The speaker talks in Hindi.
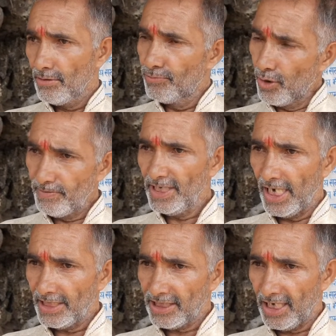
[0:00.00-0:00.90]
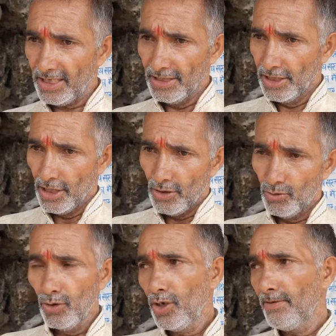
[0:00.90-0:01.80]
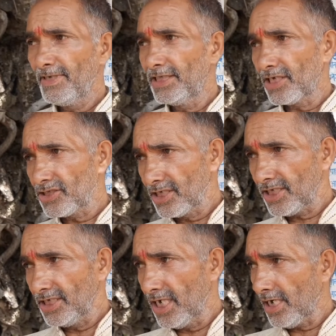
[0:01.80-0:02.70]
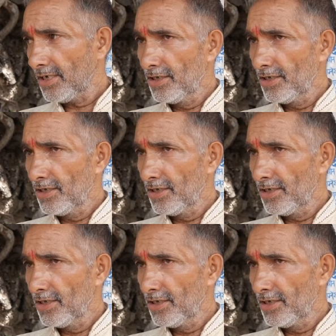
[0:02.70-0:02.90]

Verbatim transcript: वो भी आए थे उन्होंने भी दर्शन किया